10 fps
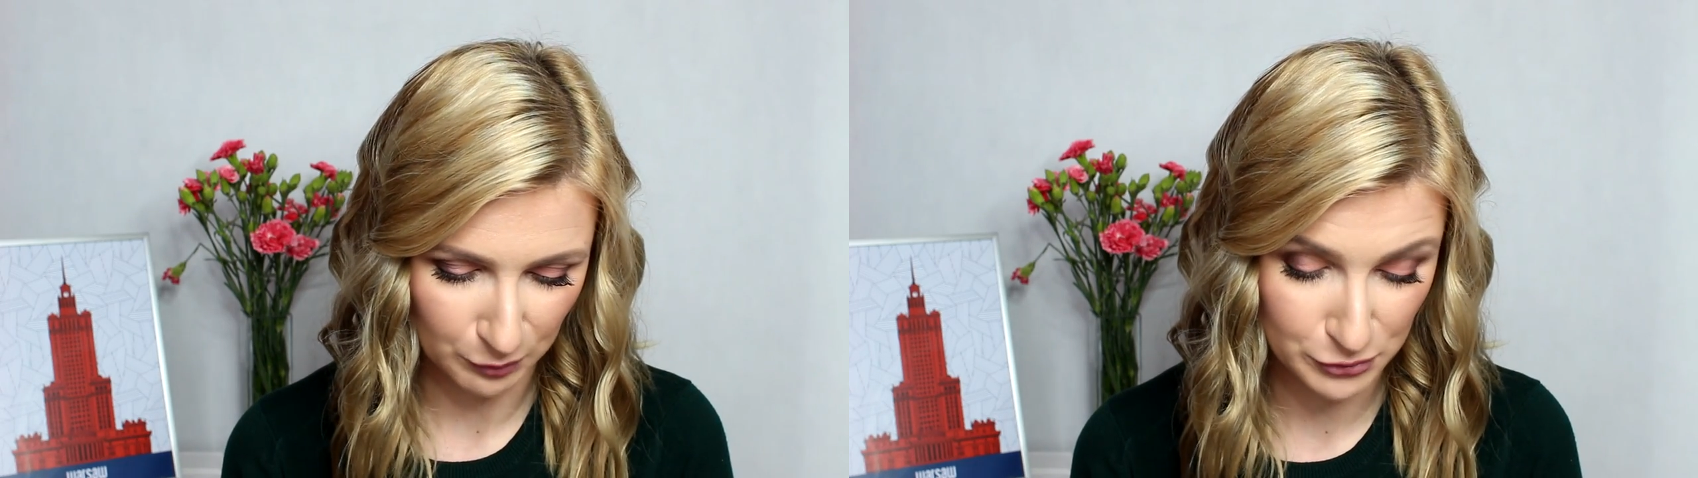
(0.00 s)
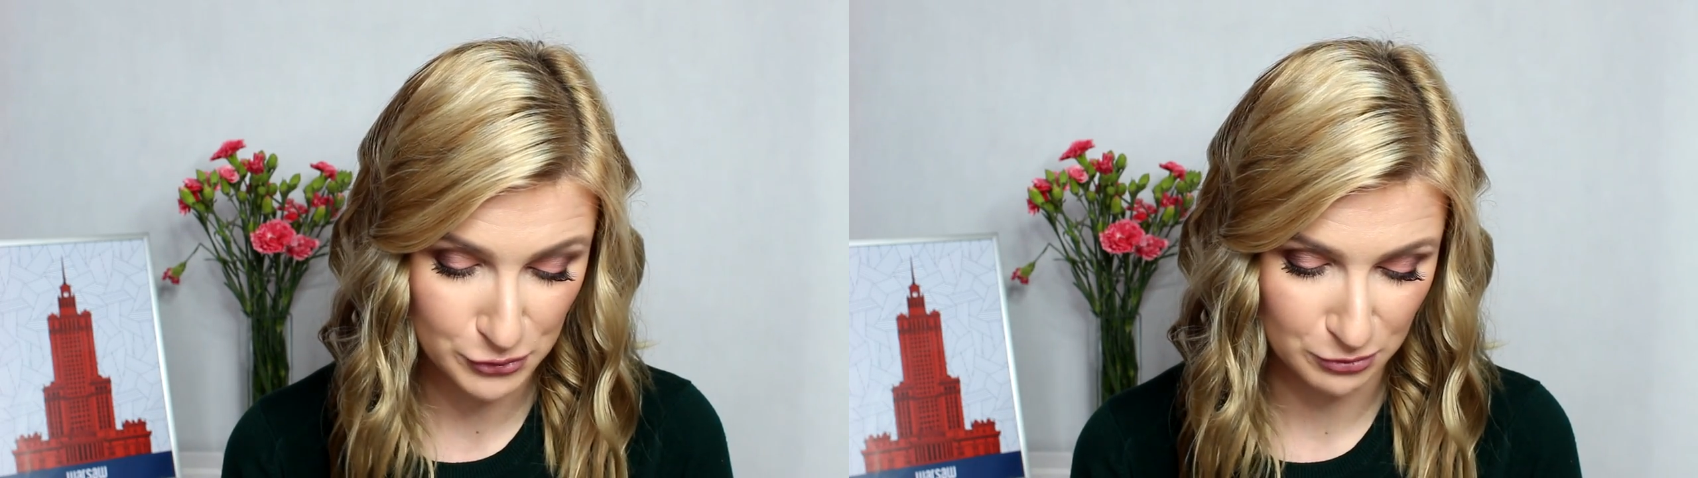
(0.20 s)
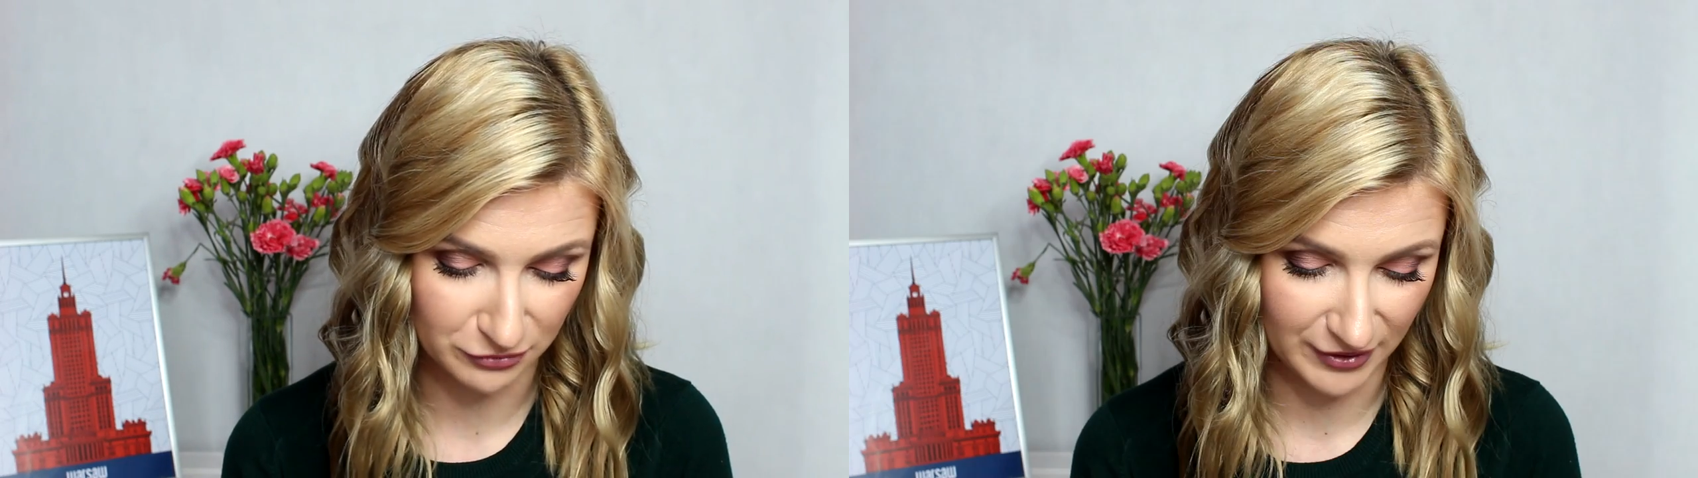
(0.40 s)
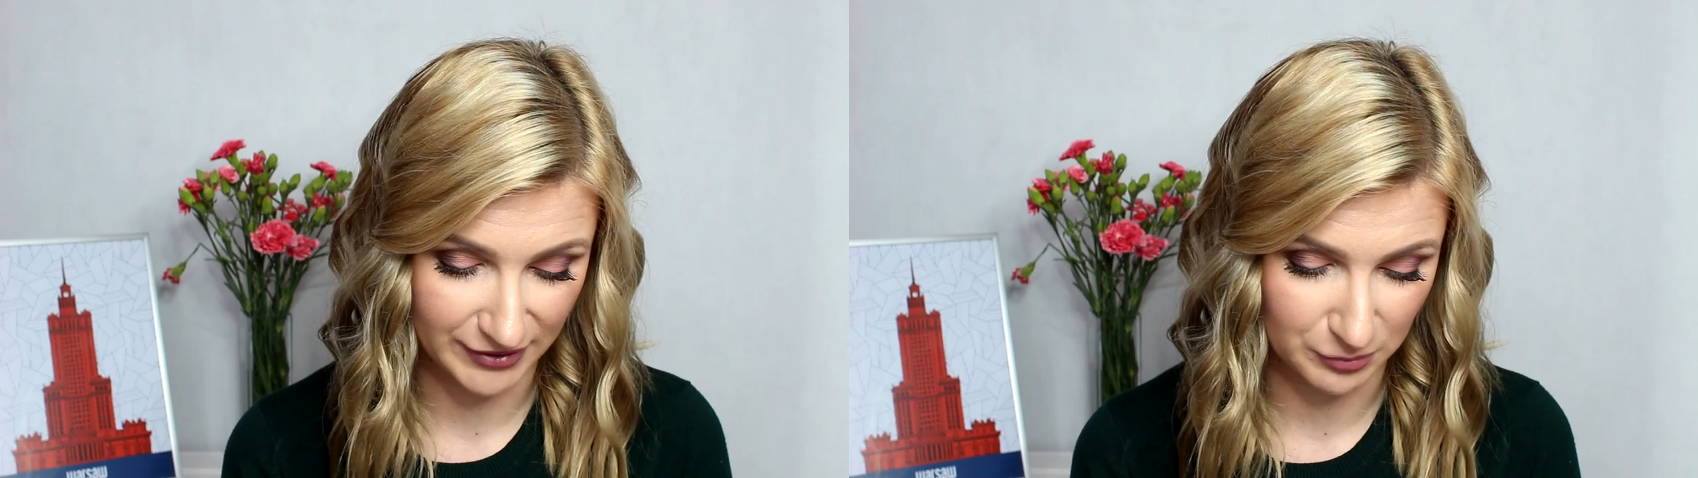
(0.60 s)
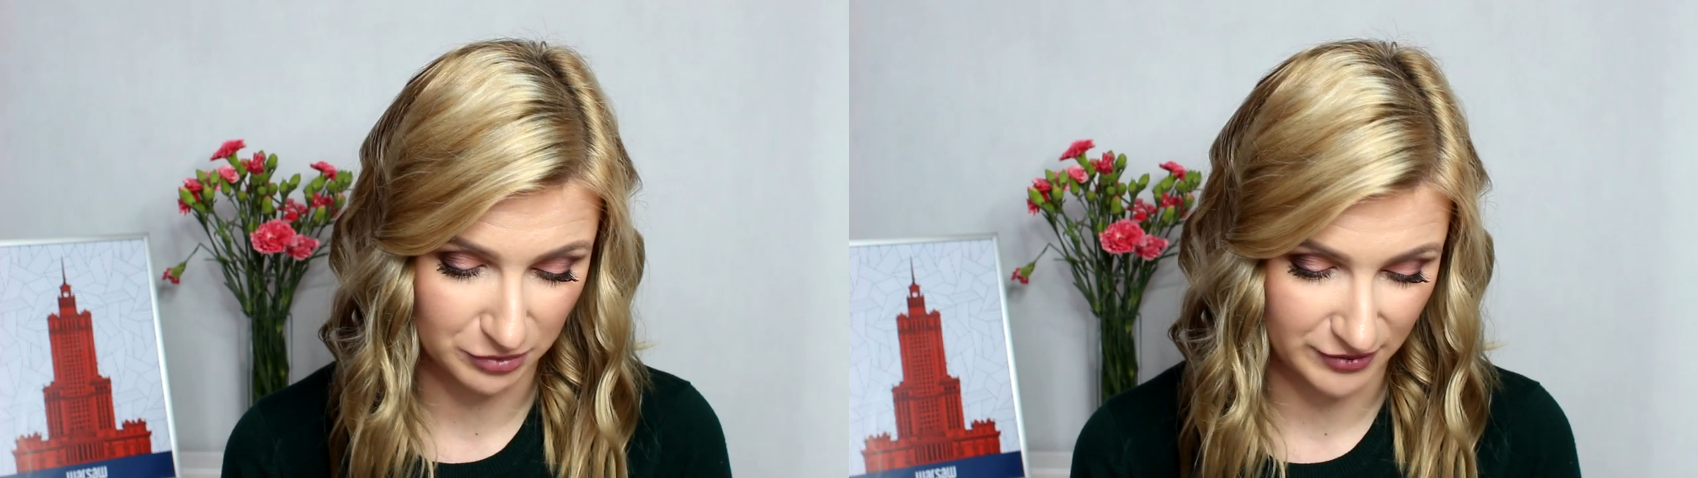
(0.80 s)

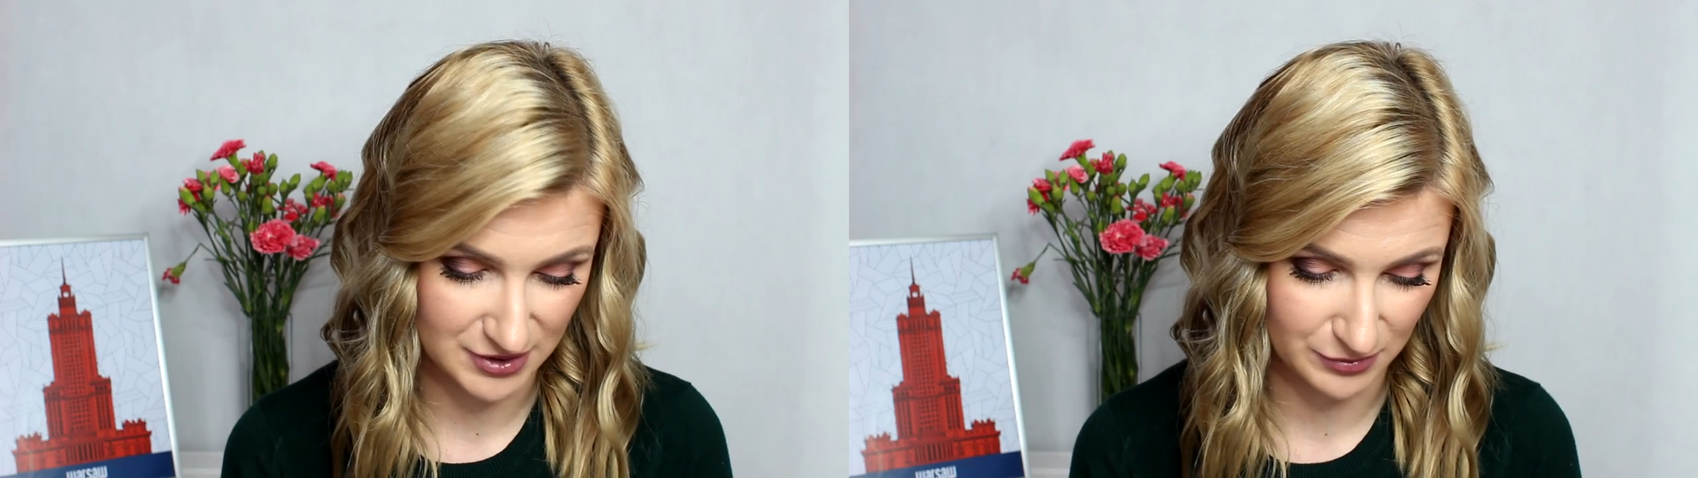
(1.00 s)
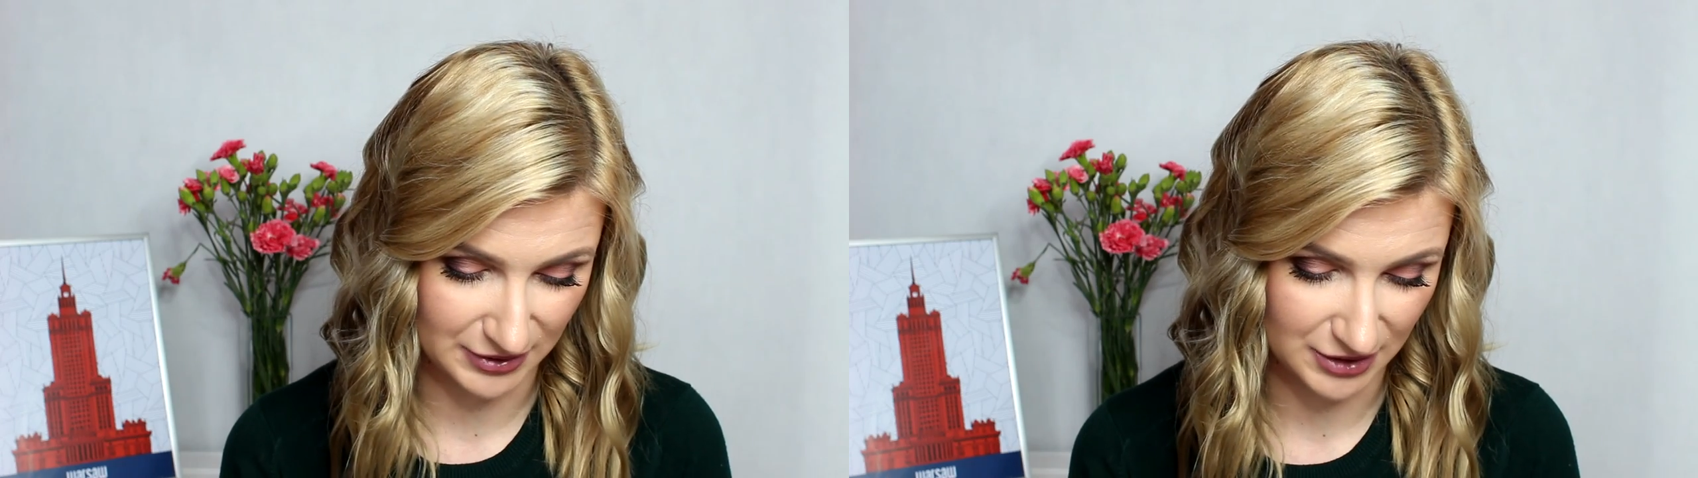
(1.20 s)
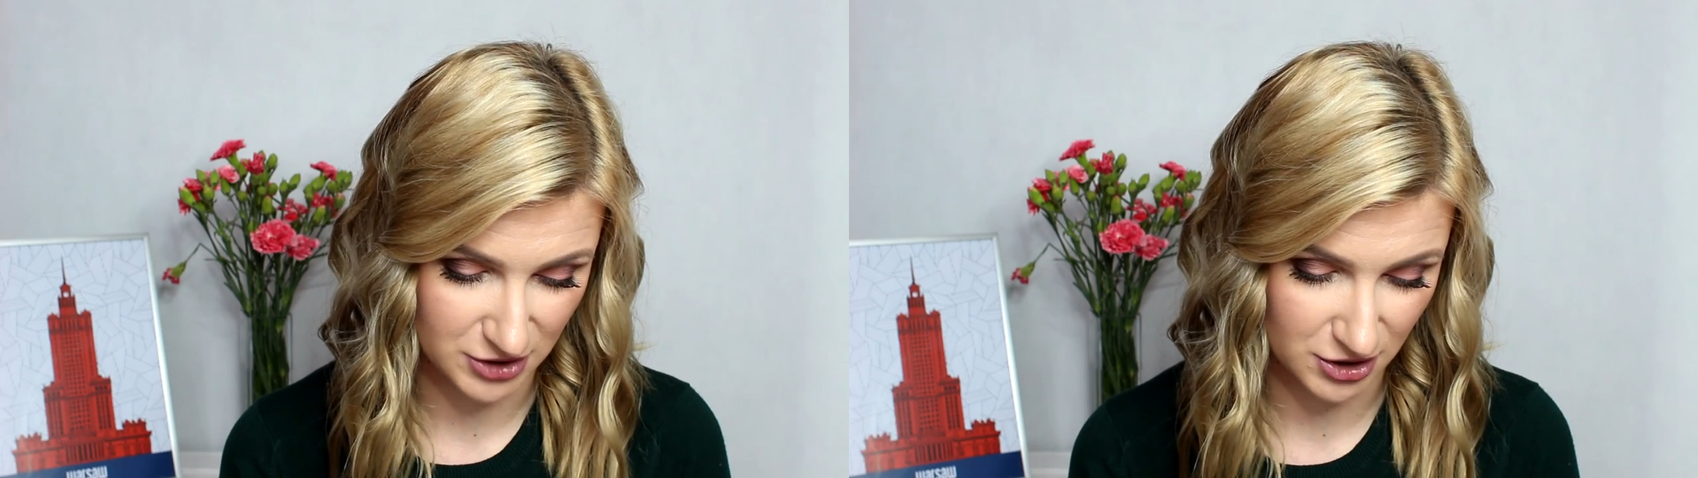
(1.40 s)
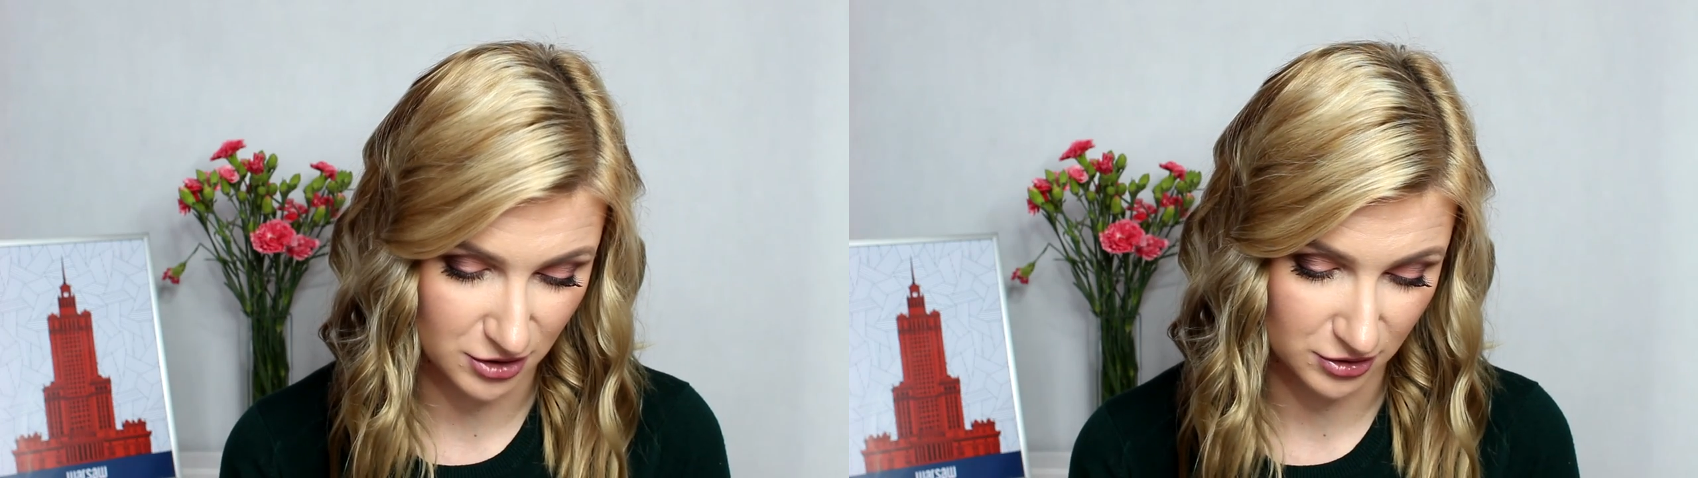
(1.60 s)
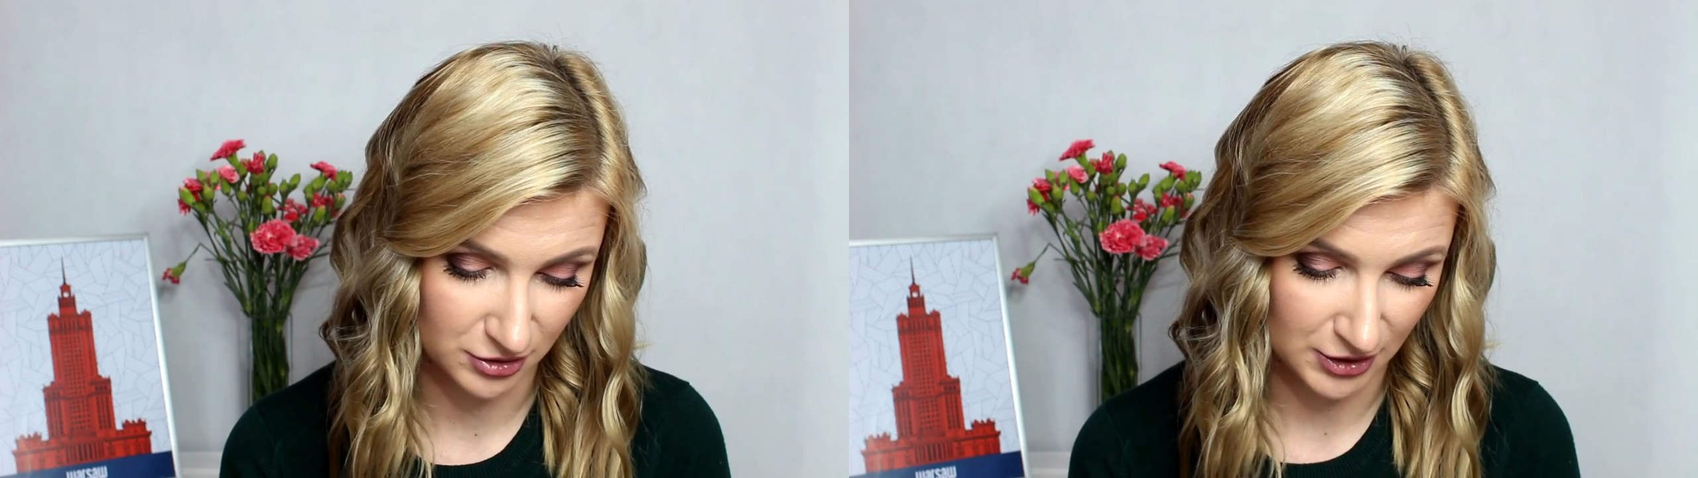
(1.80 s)
podsumowanie powiedzmy,
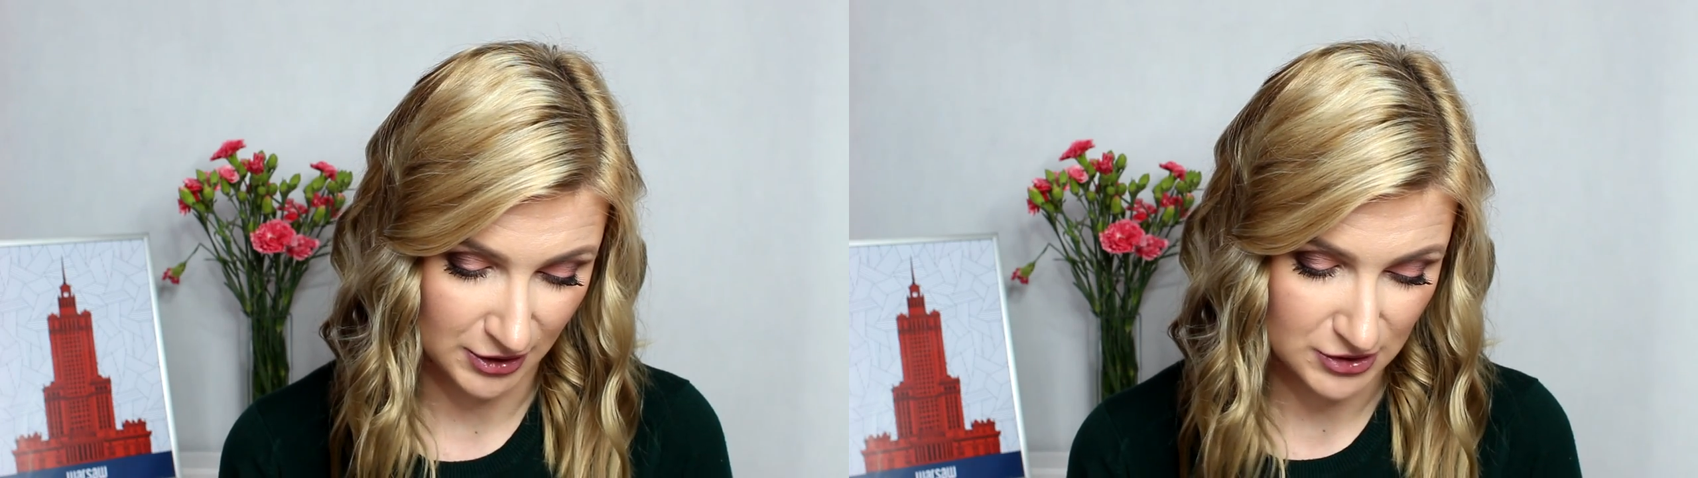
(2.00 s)
dlaczego,